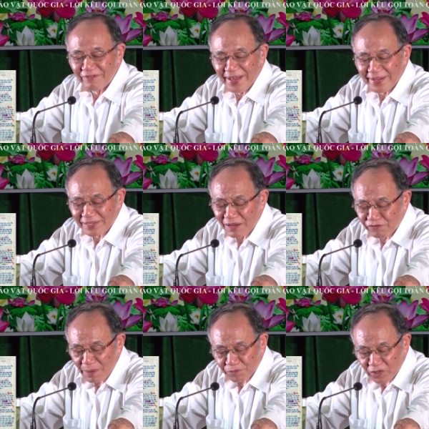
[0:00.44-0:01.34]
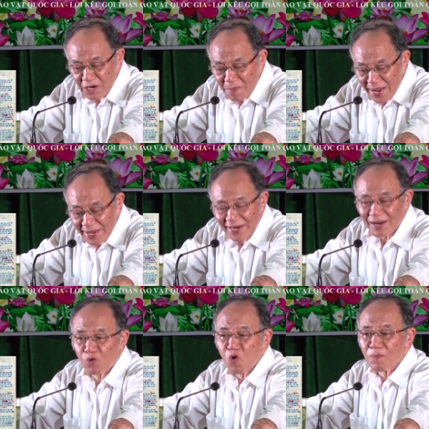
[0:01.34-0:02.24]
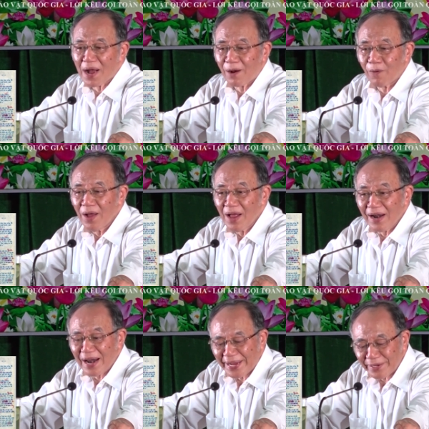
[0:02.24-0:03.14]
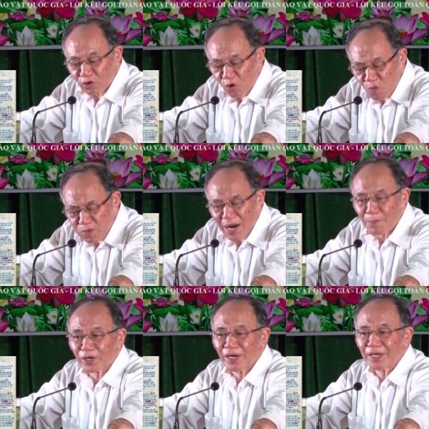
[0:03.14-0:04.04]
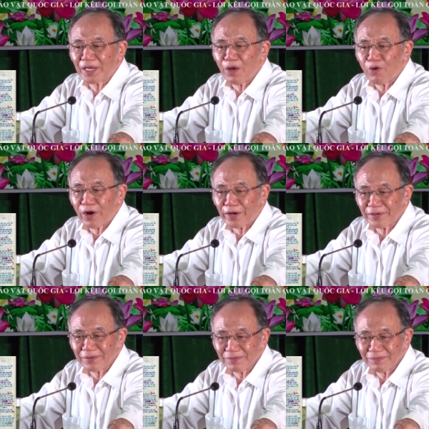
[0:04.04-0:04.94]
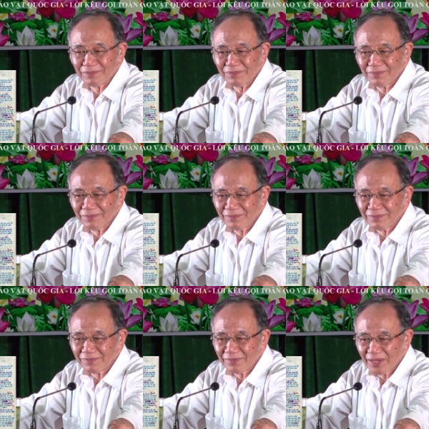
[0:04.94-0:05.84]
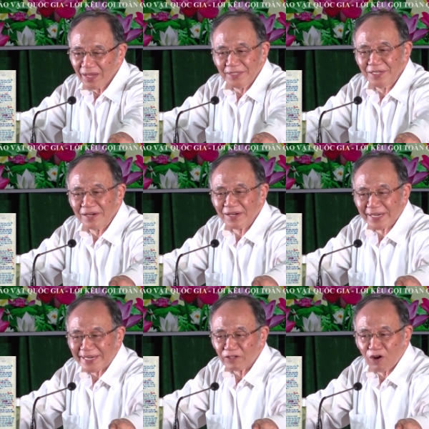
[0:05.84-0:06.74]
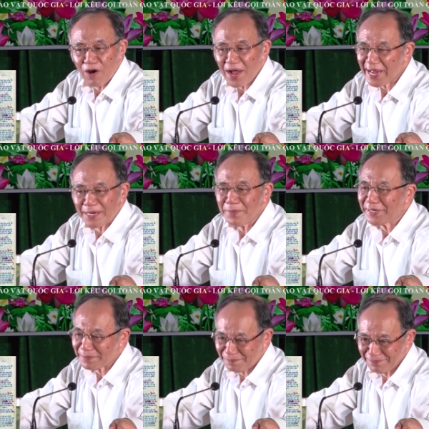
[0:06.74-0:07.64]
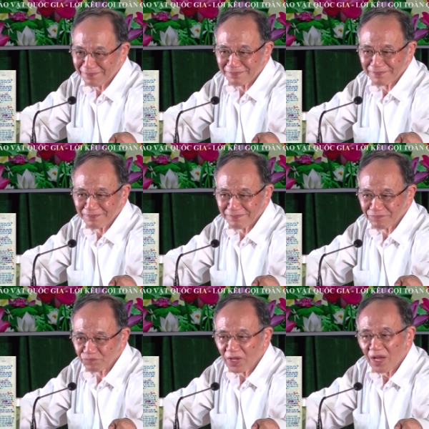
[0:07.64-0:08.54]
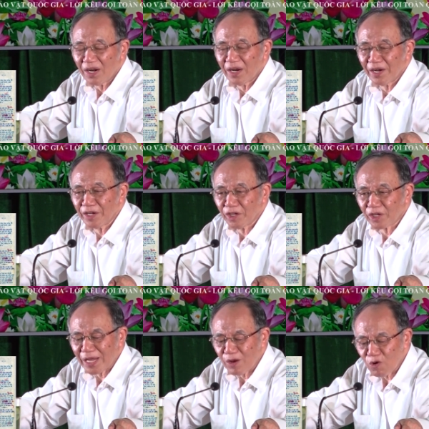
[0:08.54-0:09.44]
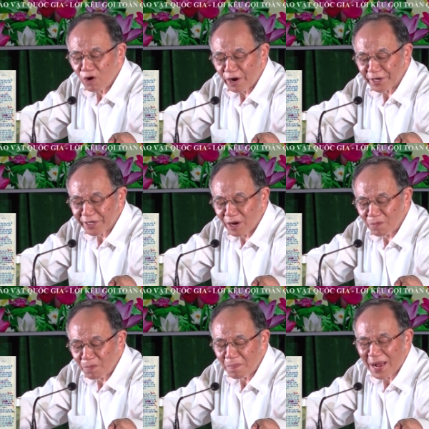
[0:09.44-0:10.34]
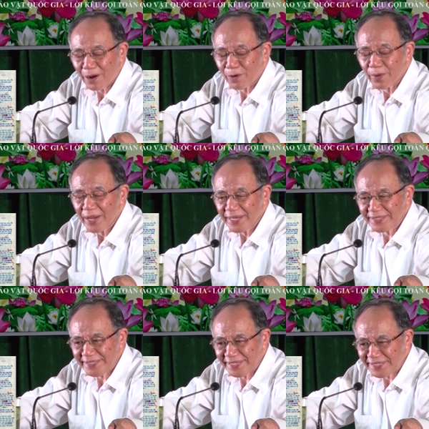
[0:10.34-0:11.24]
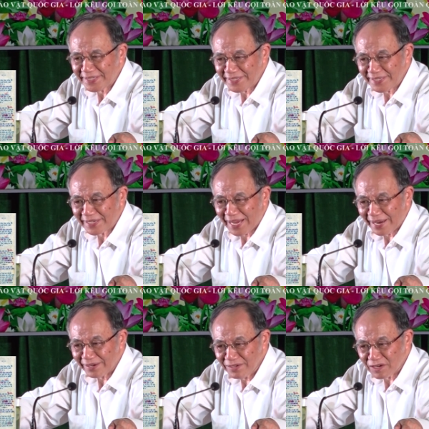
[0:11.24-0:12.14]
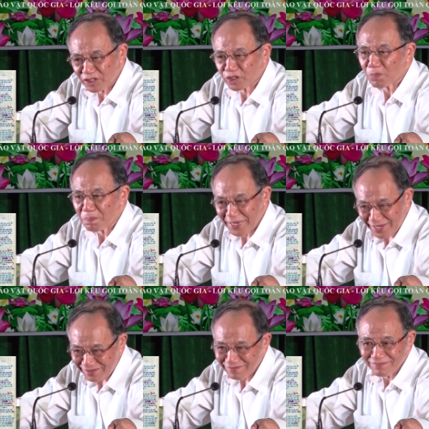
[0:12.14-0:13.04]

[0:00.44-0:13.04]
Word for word: Và tác phẩm thứ ba là Quốc Bảo lại cũng là một lời kêu gọi. Nhưng cách đó 20 năm, lời kêu gọi đồng bào chiến sĩ cả nước chống Mỹ.